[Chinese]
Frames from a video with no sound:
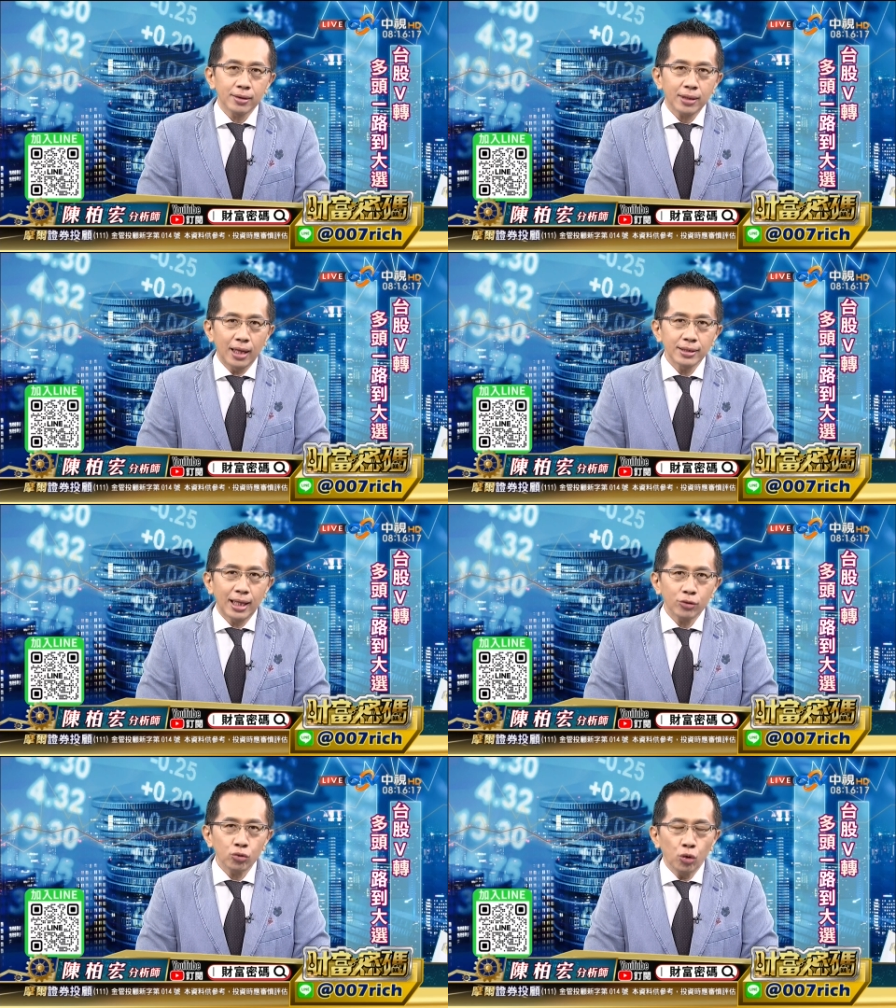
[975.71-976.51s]
大
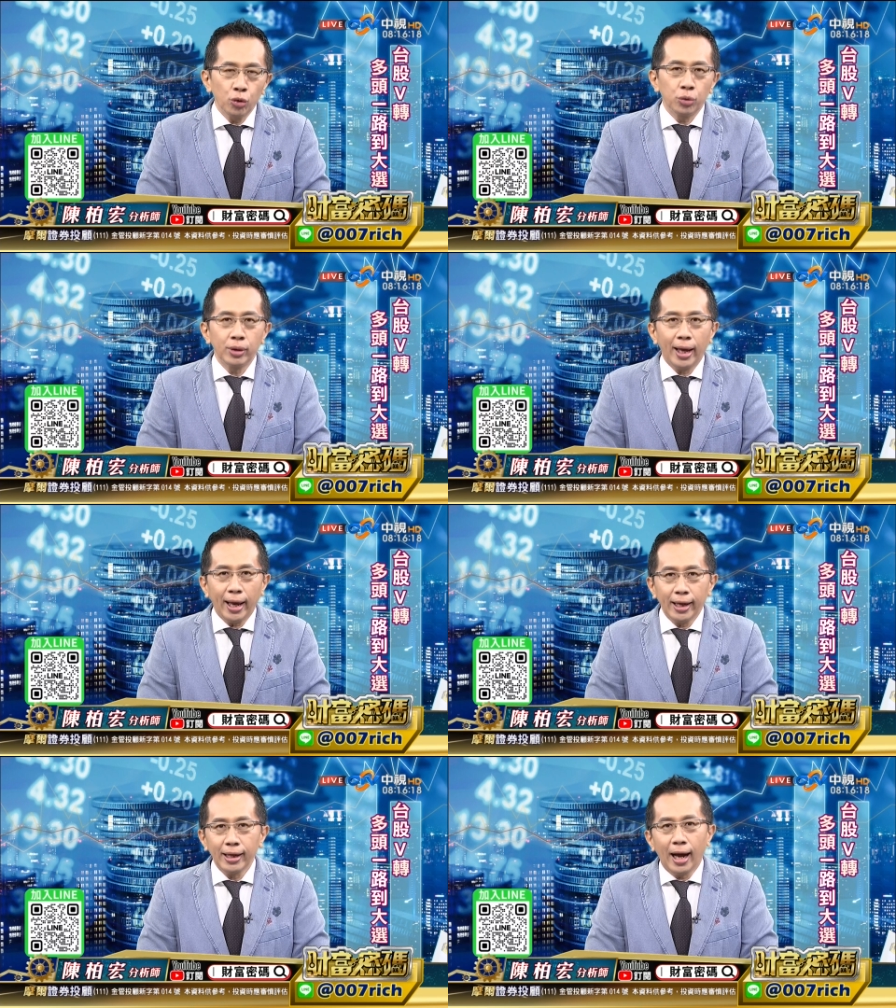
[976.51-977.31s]
家对于
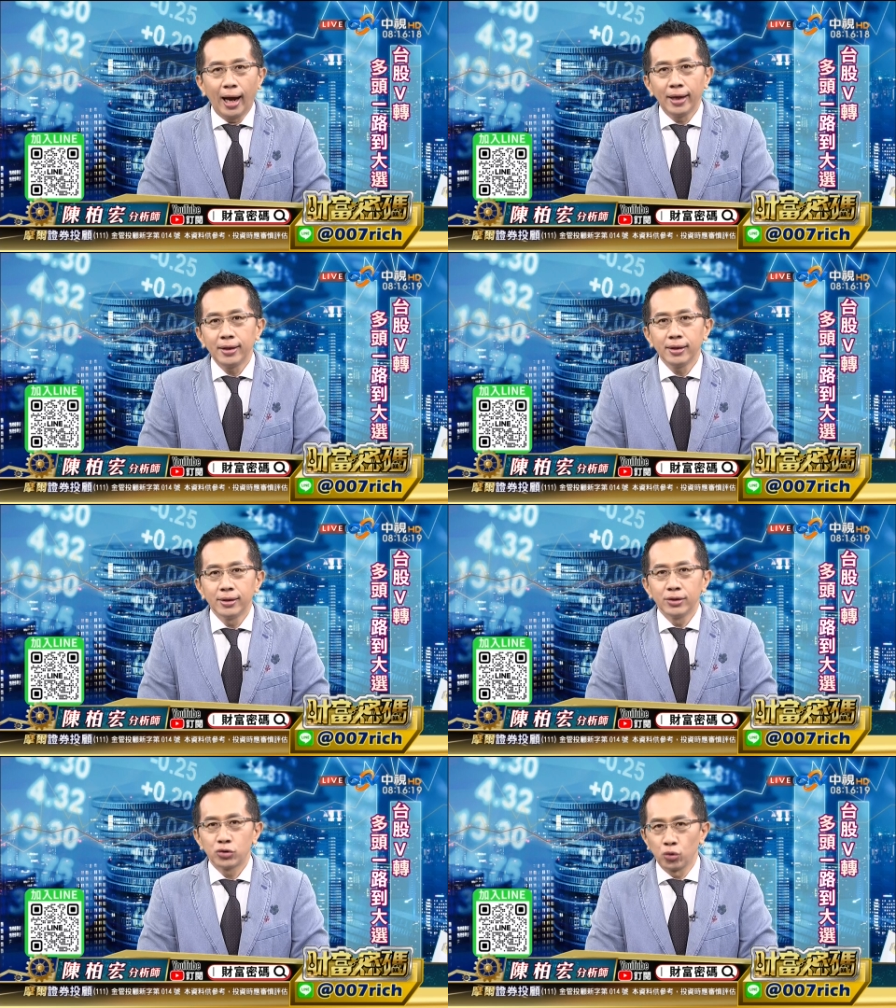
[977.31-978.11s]
AI
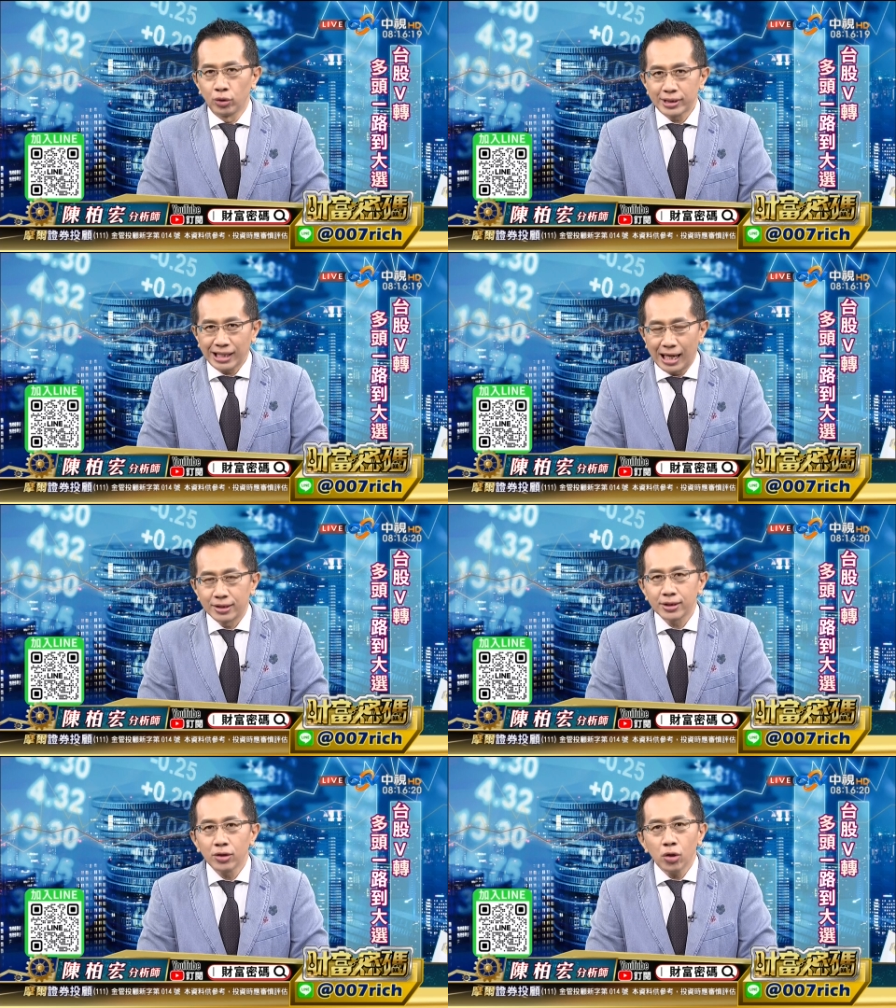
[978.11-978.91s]
所
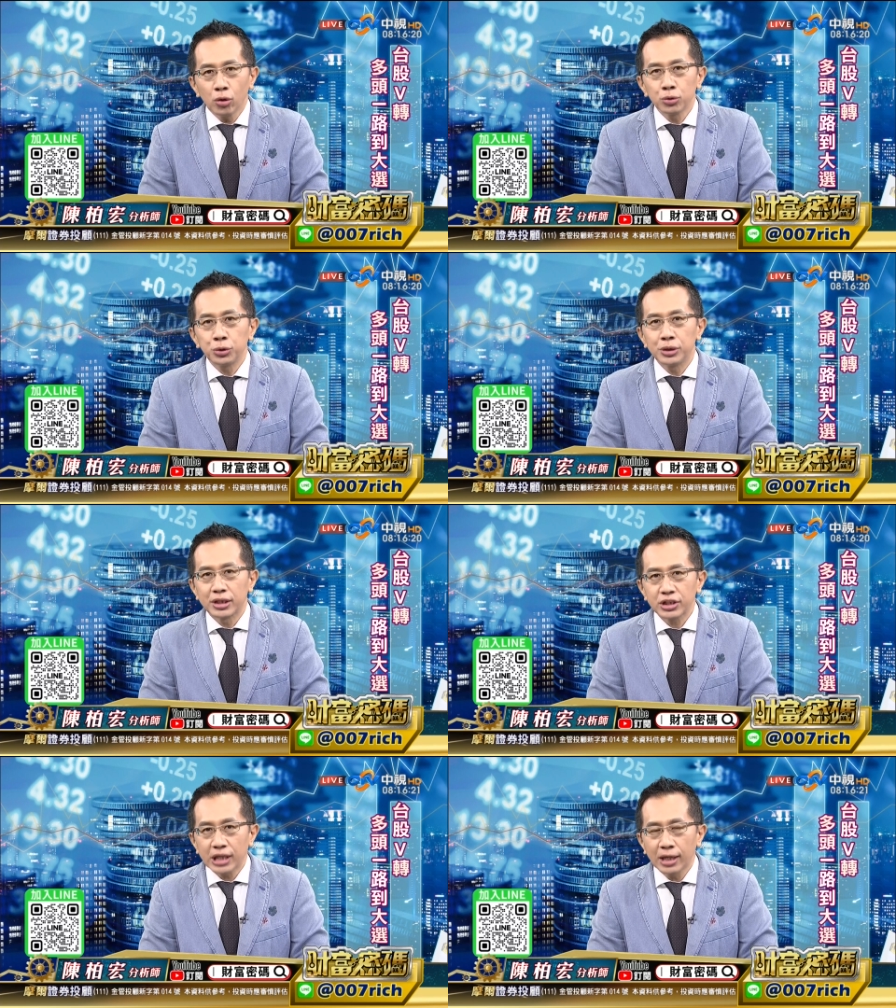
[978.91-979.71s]
产生后续
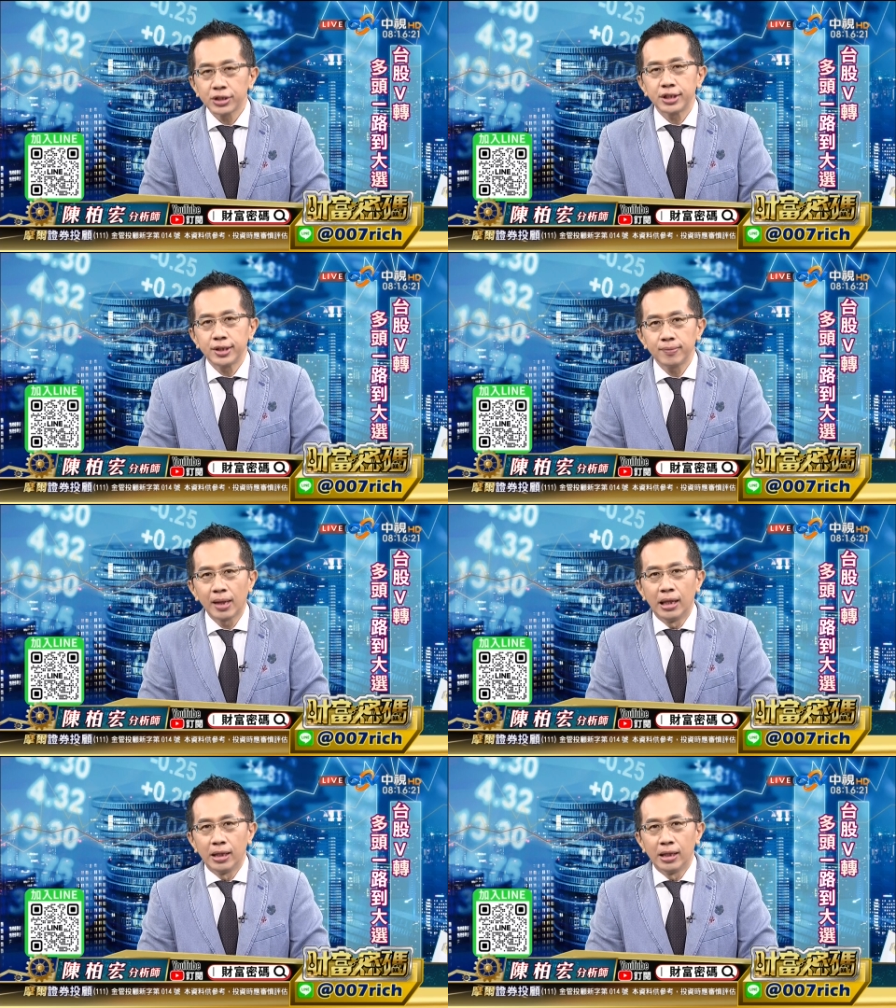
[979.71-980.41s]
的商机，